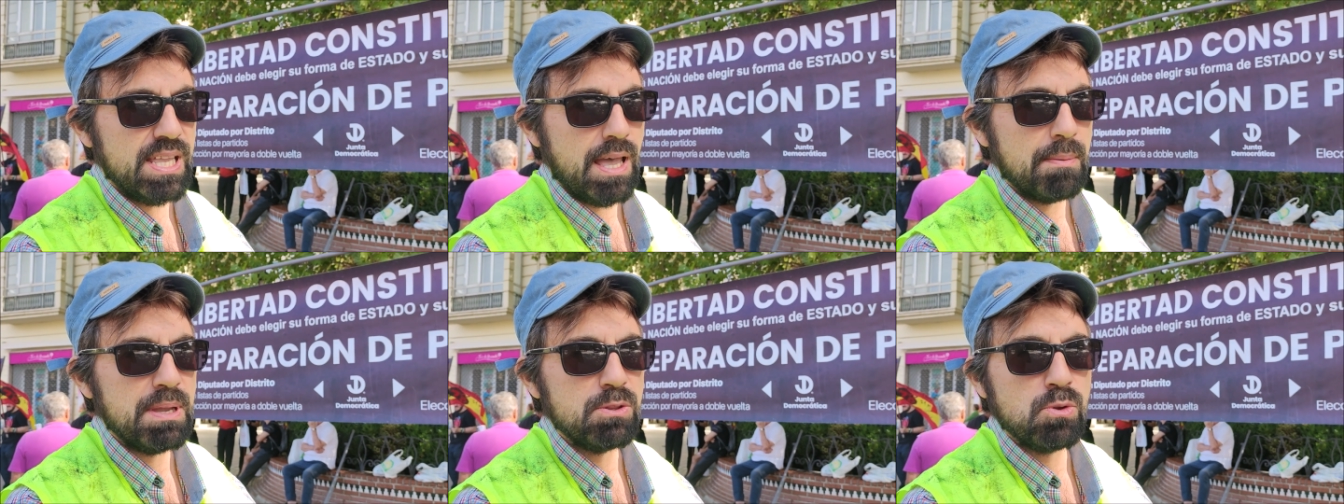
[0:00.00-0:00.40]

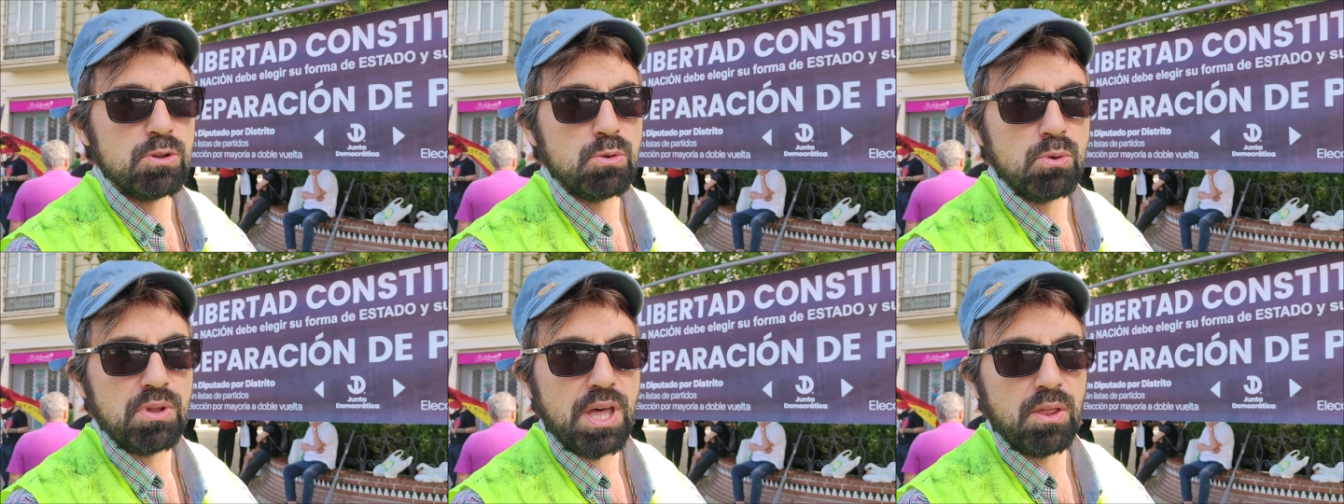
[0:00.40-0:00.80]
y habiendo
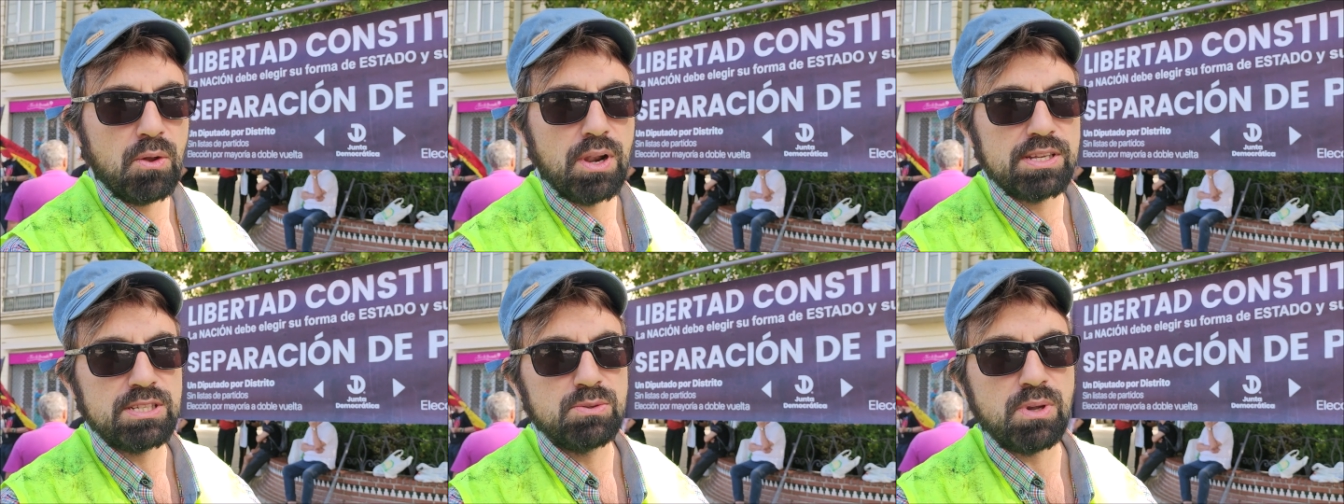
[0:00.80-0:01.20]
estudiado
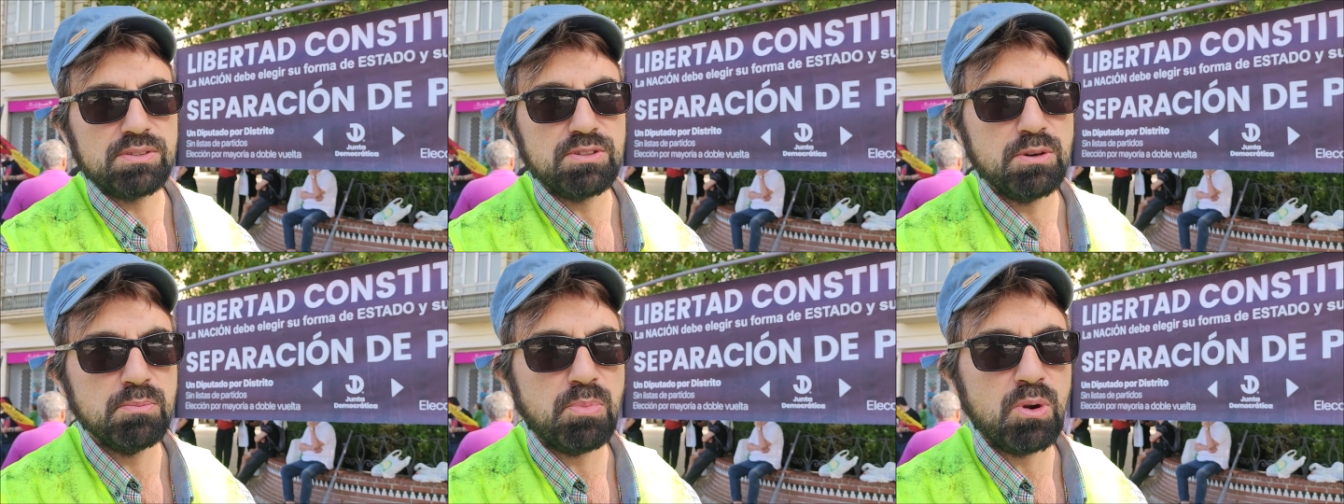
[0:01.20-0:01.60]
la
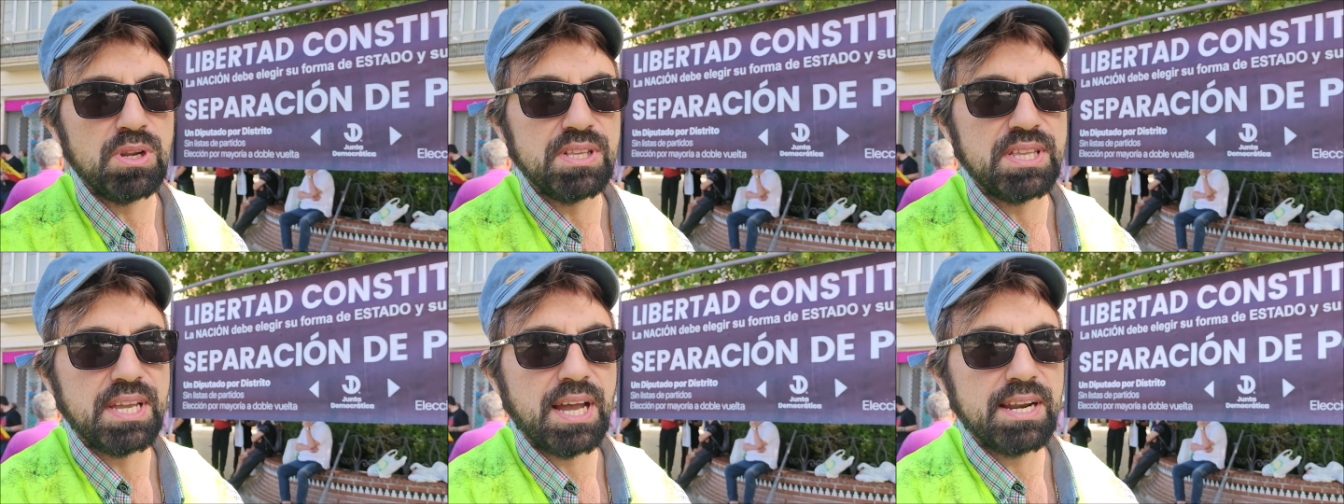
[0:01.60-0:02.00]
situación
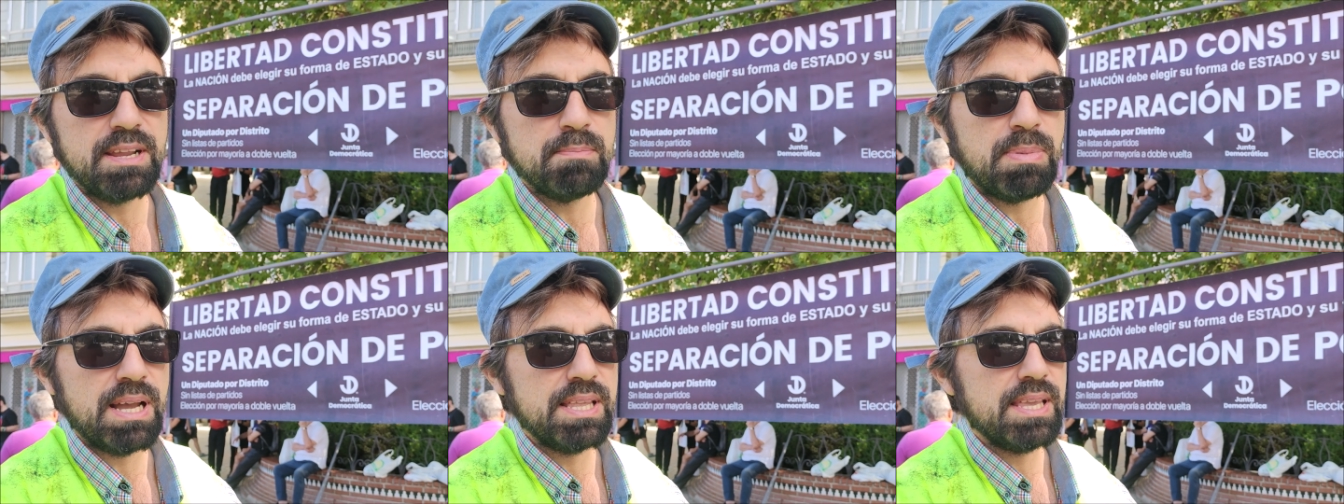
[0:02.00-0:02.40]
política en
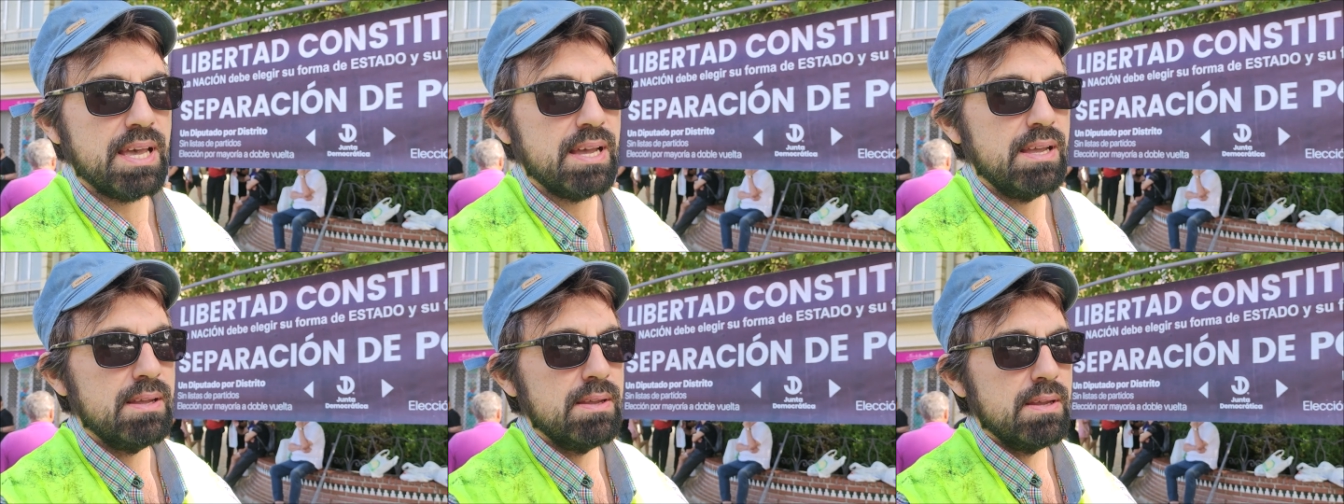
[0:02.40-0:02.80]
España,